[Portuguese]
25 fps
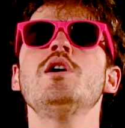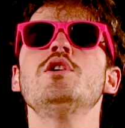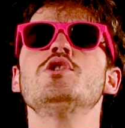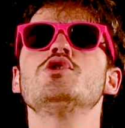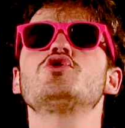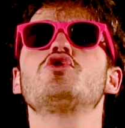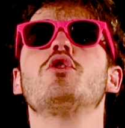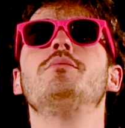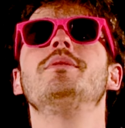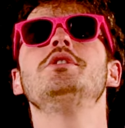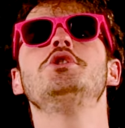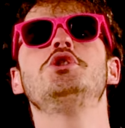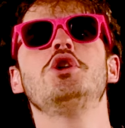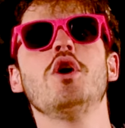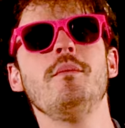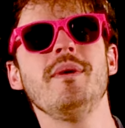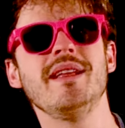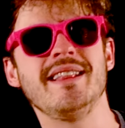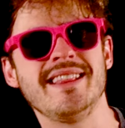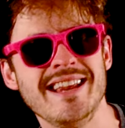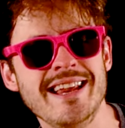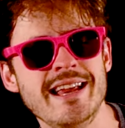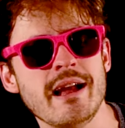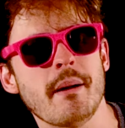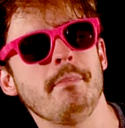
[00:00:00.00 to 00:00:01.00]
sobre
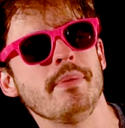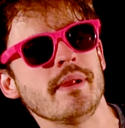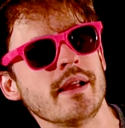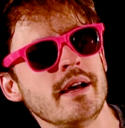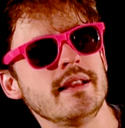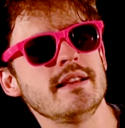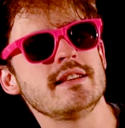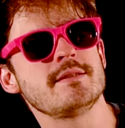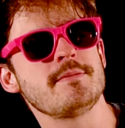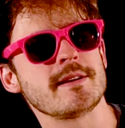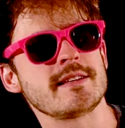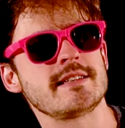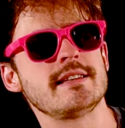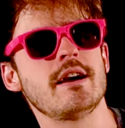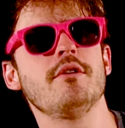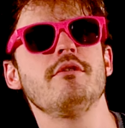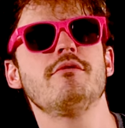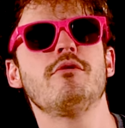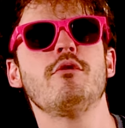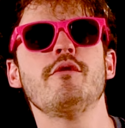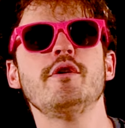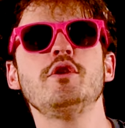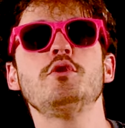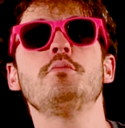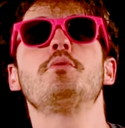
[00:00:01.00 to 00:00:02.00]
geometria plana espacial
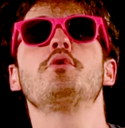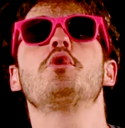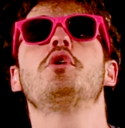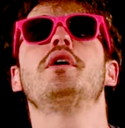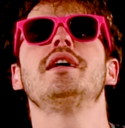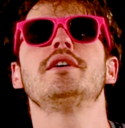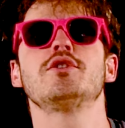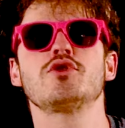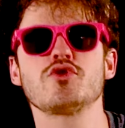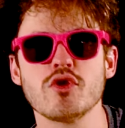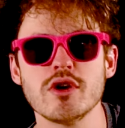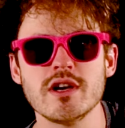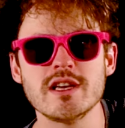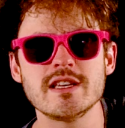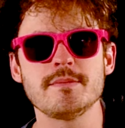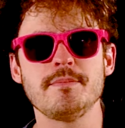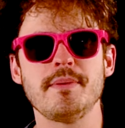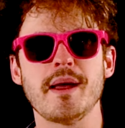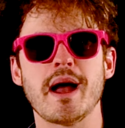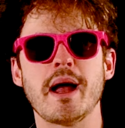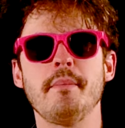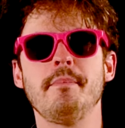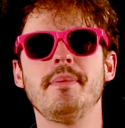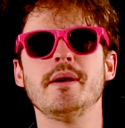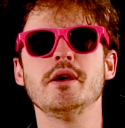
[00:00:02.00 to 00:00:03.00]
envolvendo progressões,
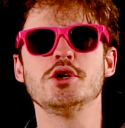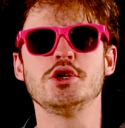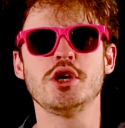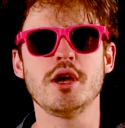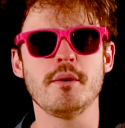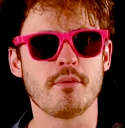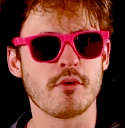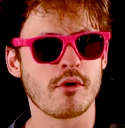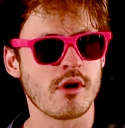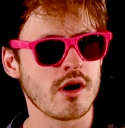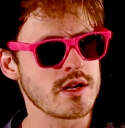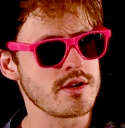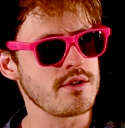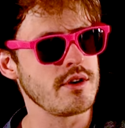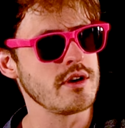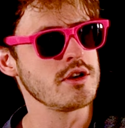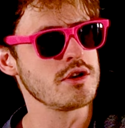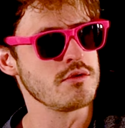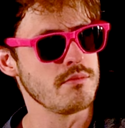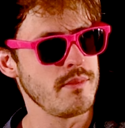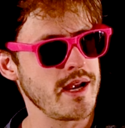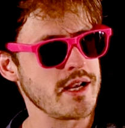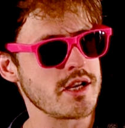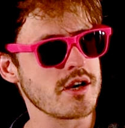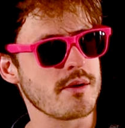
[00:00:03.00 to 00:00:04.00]
PG, progressão
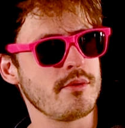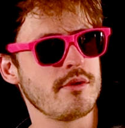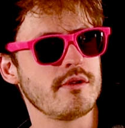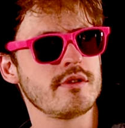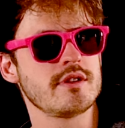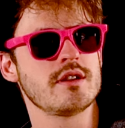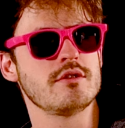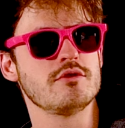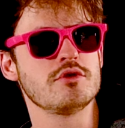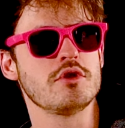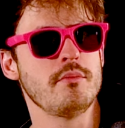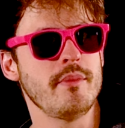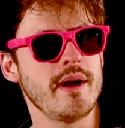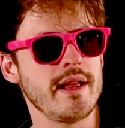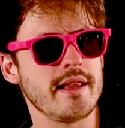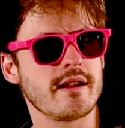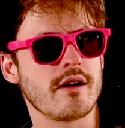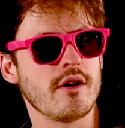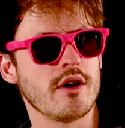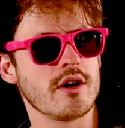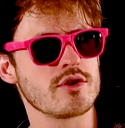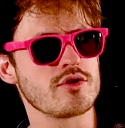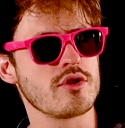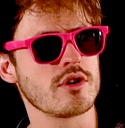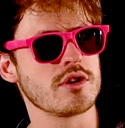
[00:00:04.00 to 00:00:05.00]
aritmética, progressão
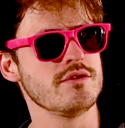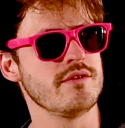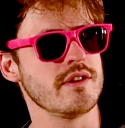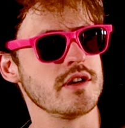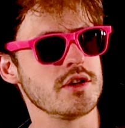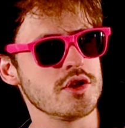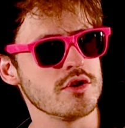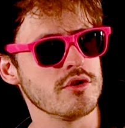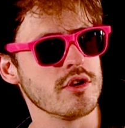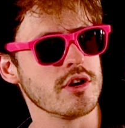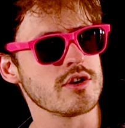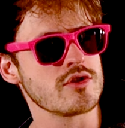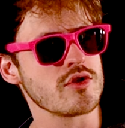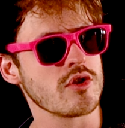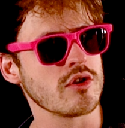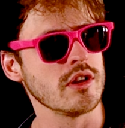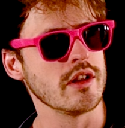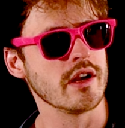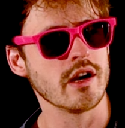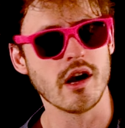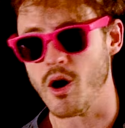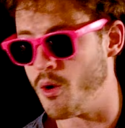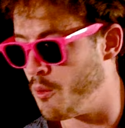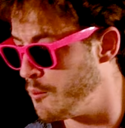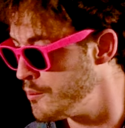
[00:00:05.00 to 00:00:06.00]
geométrica, olha só que divertido, olha só que
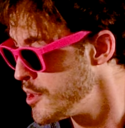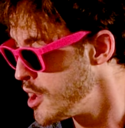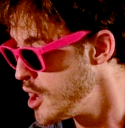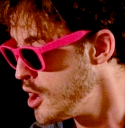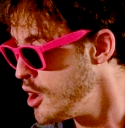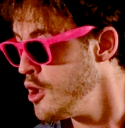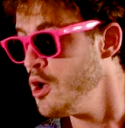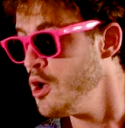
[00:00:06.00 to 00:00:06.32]
legal.